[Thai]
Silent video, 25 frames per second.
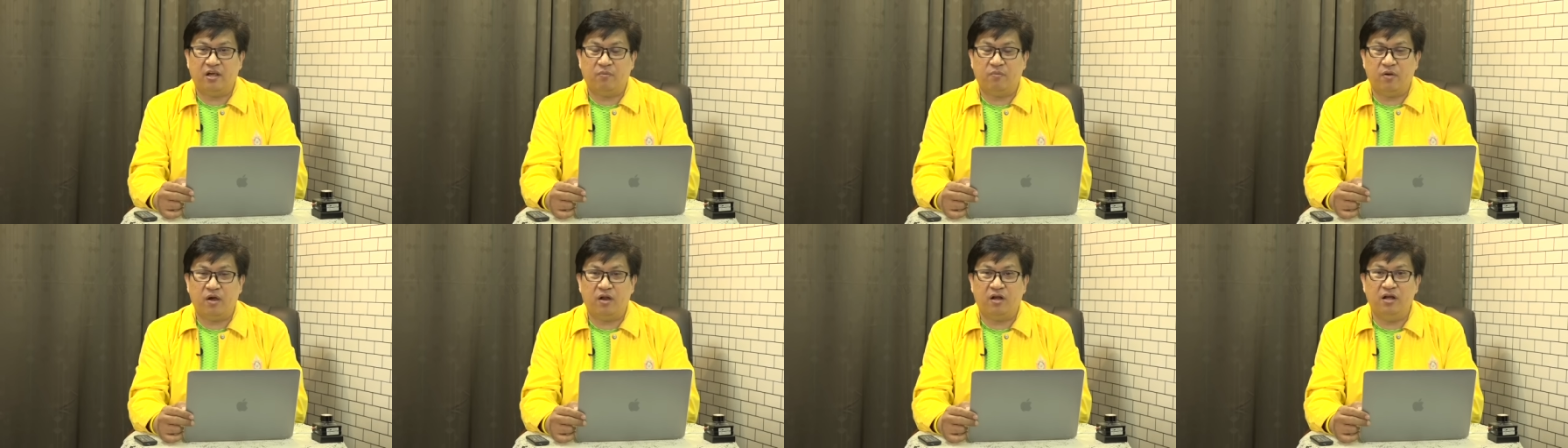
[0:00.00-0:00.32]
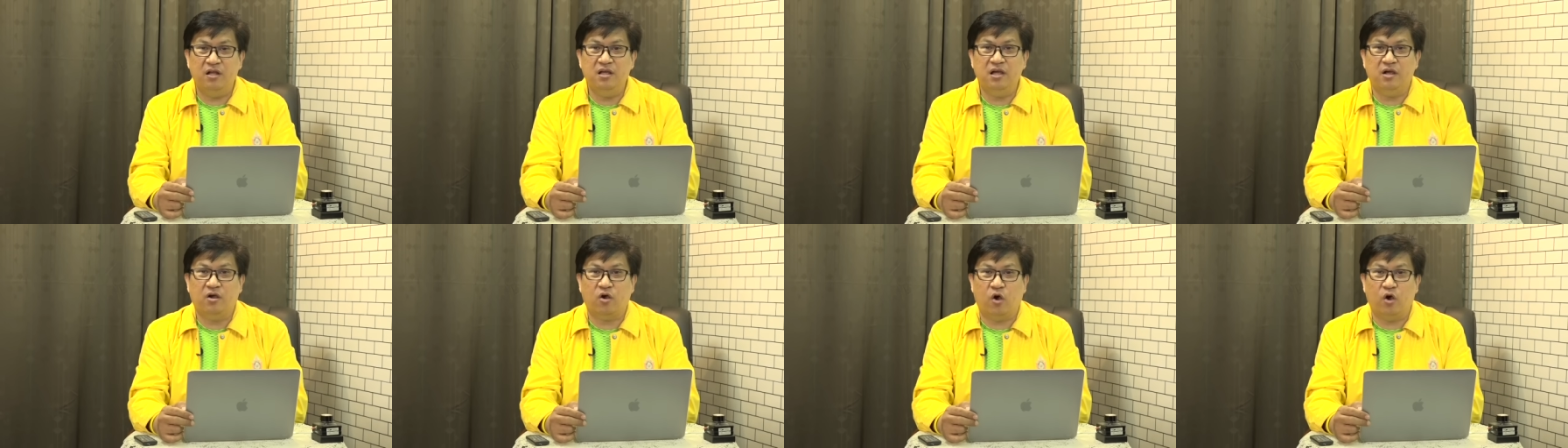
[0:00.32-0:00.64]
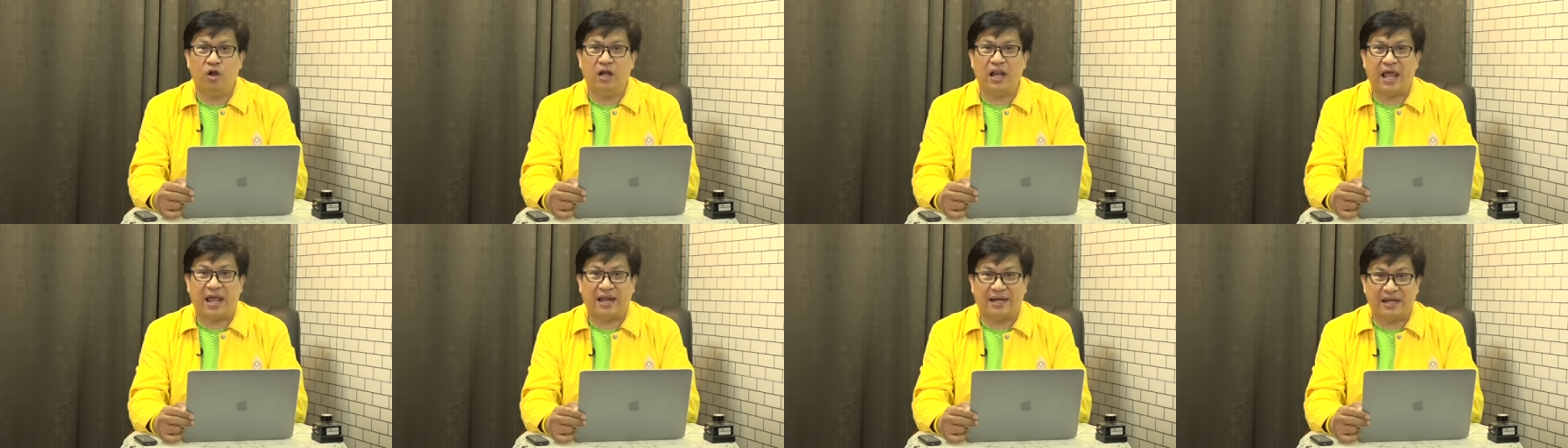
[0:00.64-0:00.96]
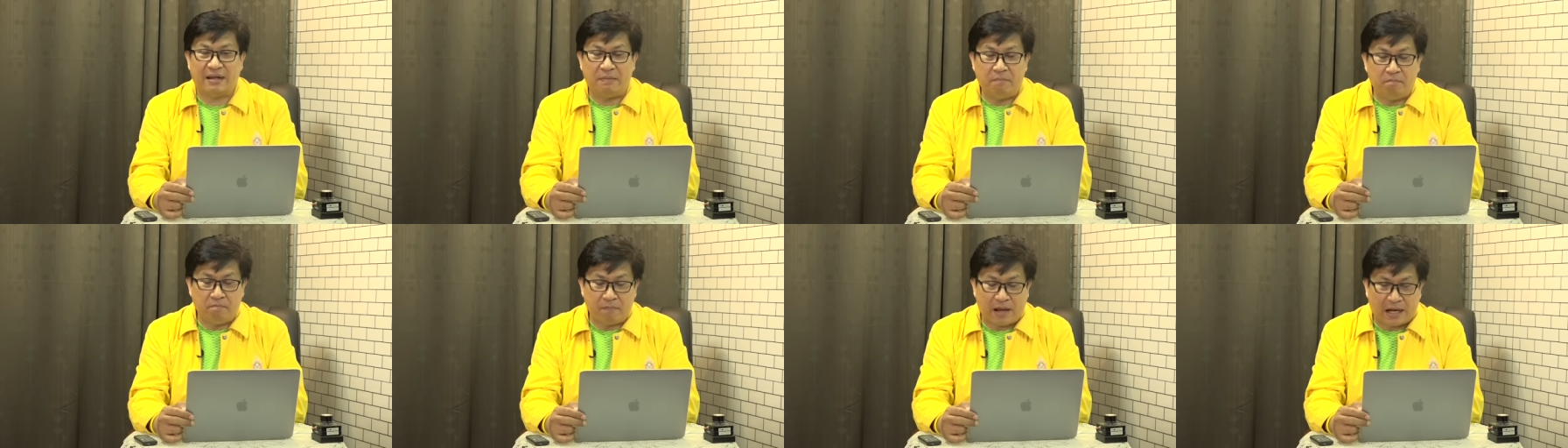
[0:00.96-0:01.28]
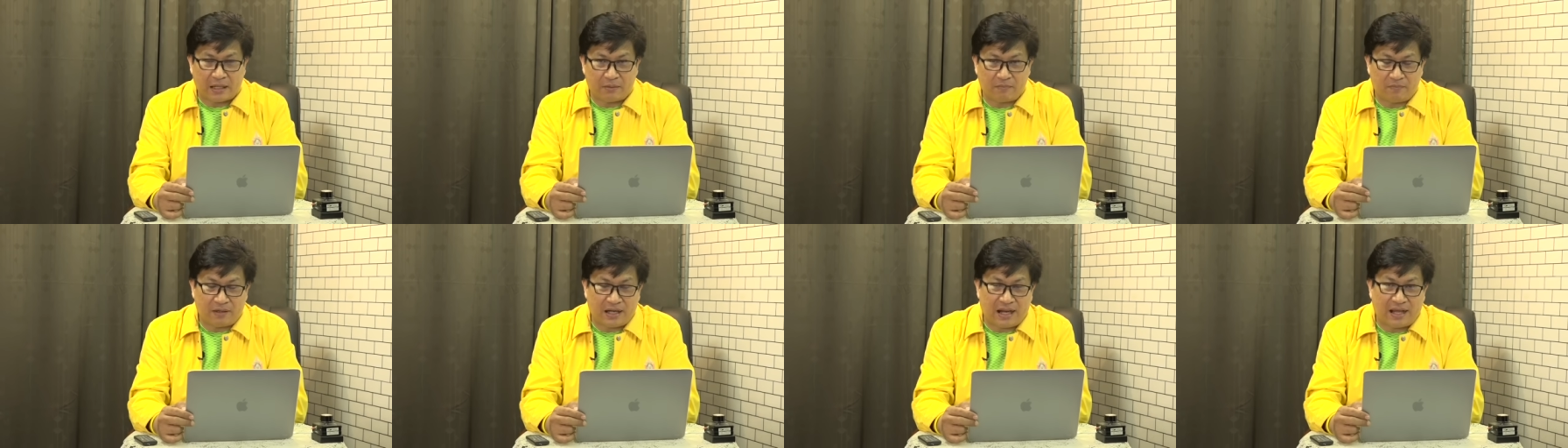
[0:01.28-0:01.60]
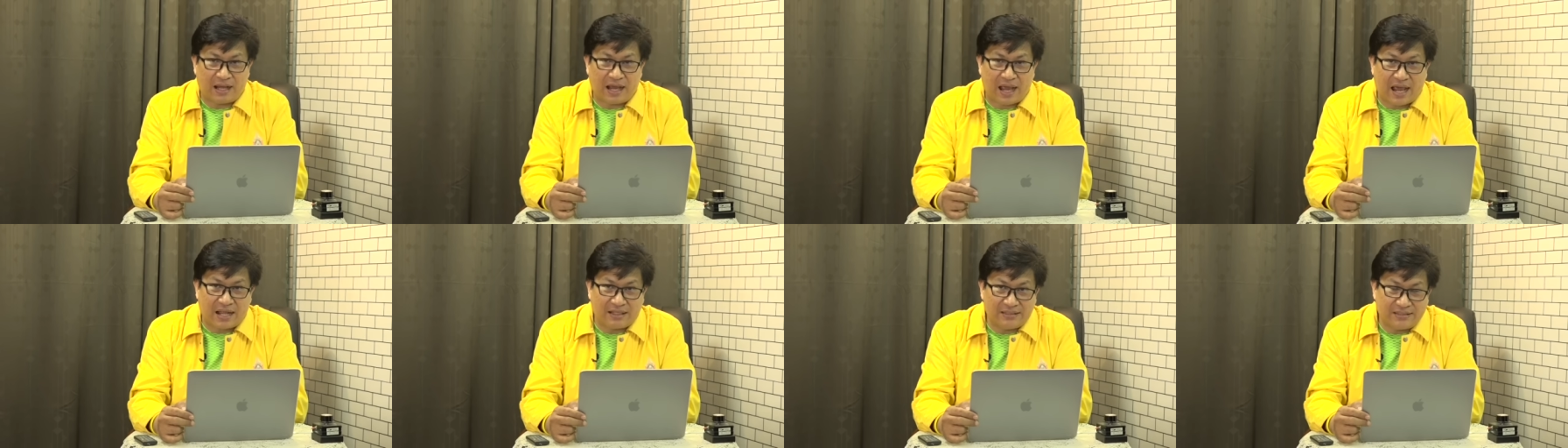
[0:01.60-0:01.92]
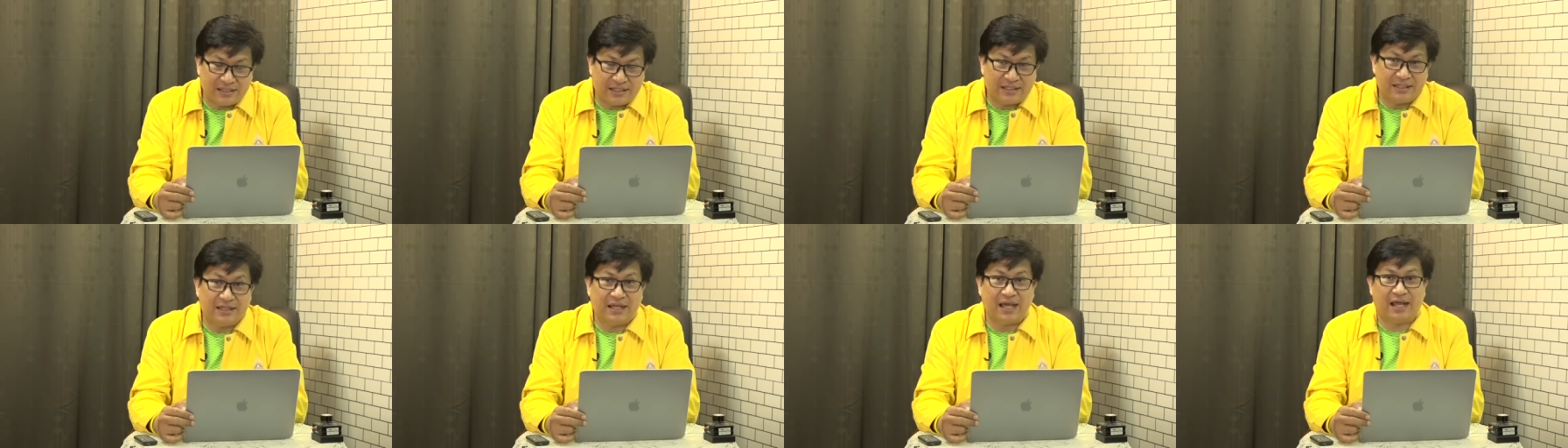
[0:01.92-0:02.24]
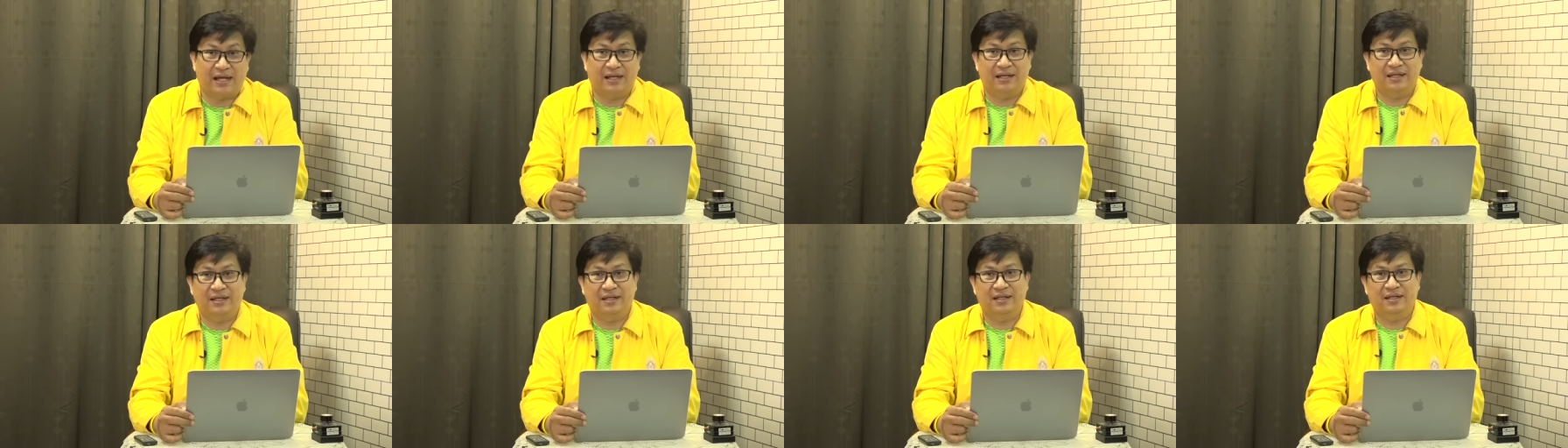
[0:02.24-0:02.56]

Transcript: ก็เพราะเรื่องของแหล่งน้ำมันพลังงานเช่นกัน